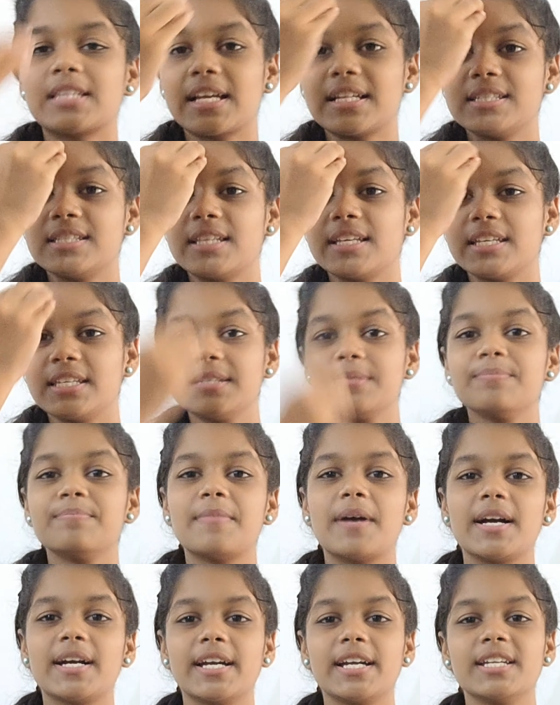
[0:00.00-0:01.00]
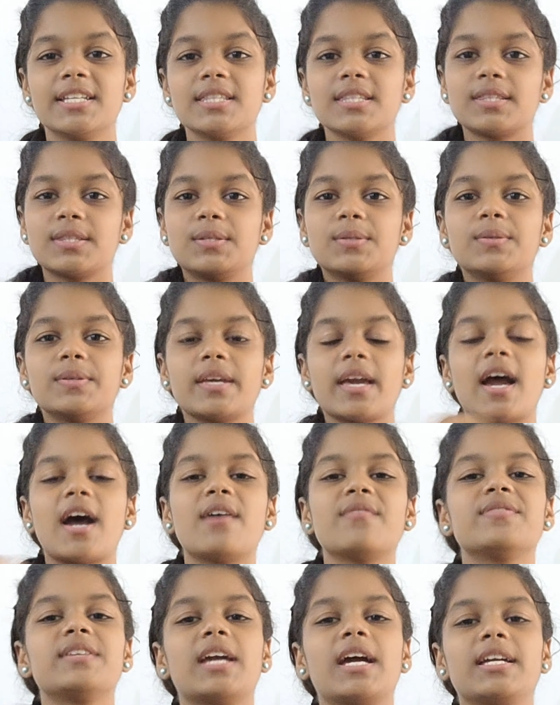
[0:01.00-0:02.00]
தந்தை மகன் தூய
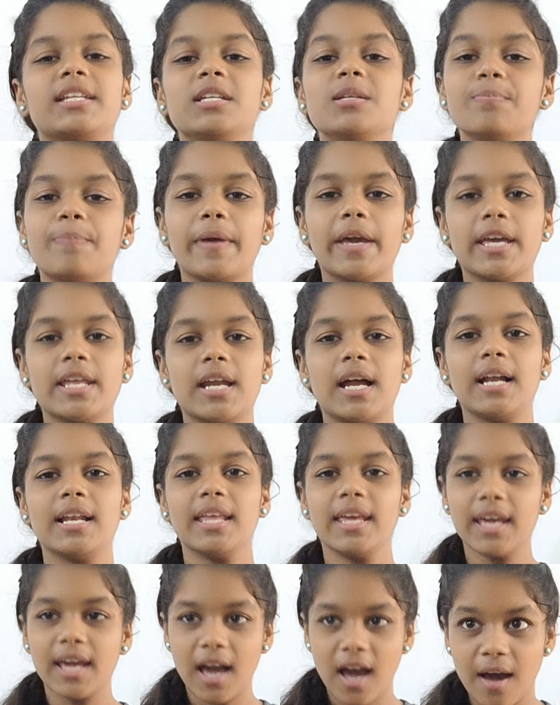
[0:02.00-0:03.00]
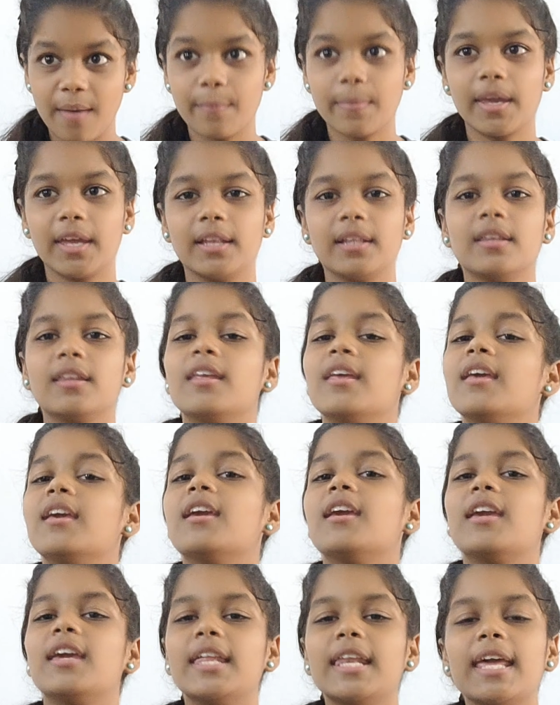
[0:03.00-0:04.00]
ஆவியாரின் பெயராலே ஆமேன்
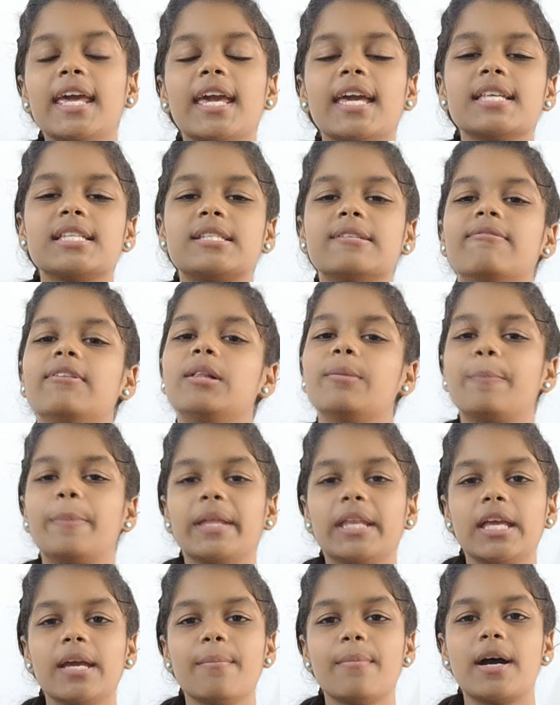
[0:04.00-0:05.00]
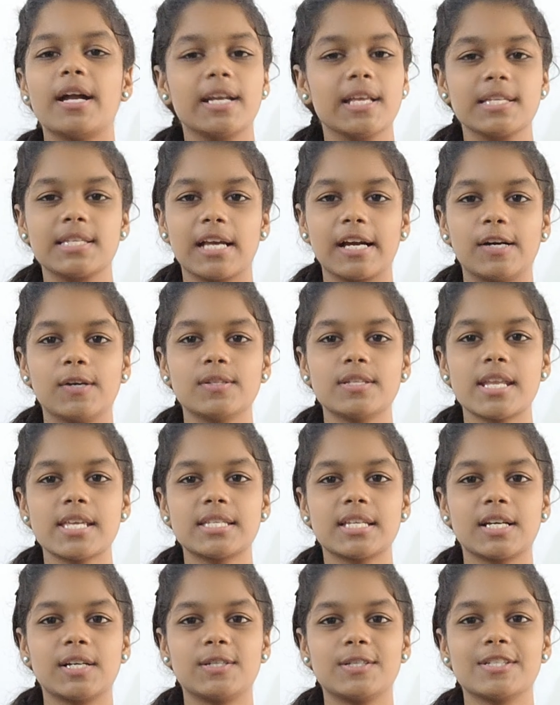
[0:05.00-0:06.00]
இறையேசுவில் பிரியமான சகோதர
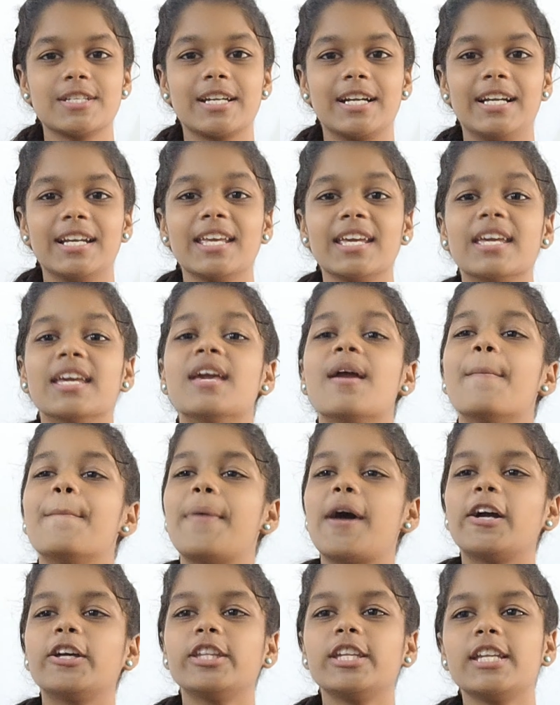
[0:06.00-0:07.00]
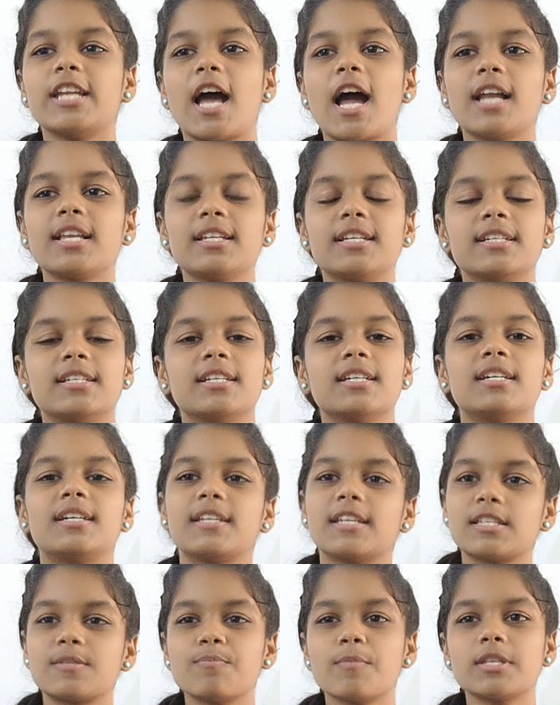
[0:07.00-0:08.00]
சகோதரிகளே பகுதி நான்கு
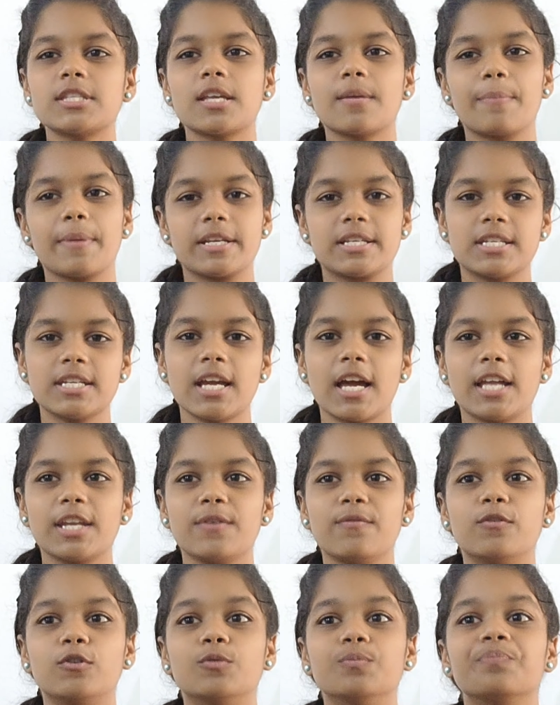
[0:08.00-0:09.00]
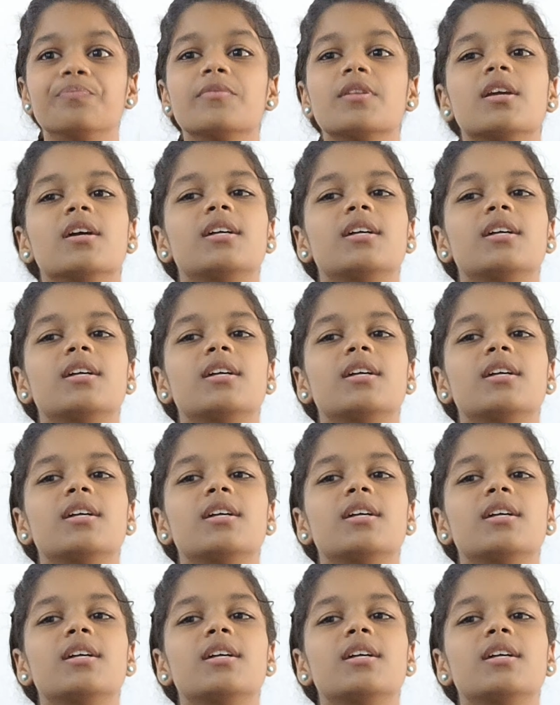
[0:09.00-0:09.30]
கிறிஸ்துமஸை பற்றி அறிவோம்